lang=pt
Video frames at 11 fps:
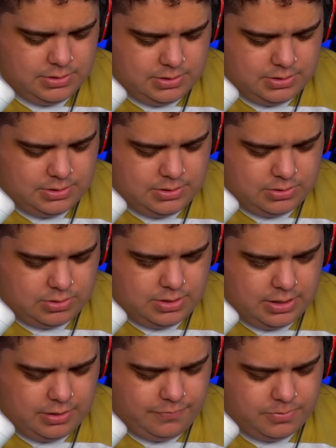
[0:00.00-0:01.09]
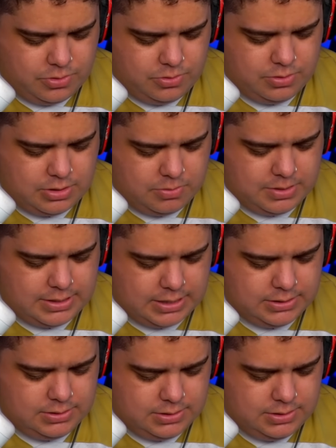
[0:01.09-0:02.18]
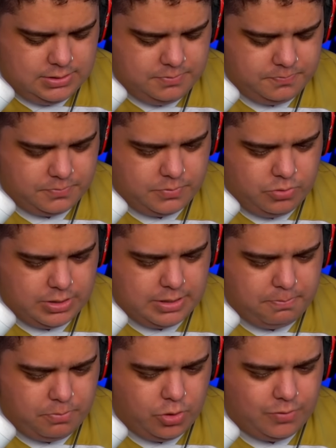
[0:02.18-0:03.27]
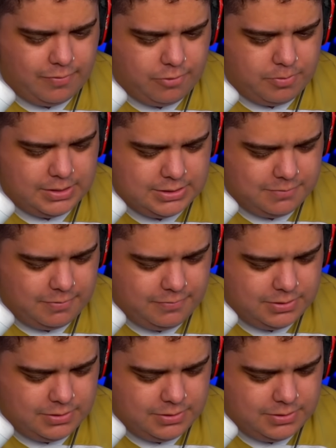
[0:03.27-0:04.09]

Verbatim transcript: Uh, ok, vamos colocar uma Tesla aqui, porque provavelmente ele vai vir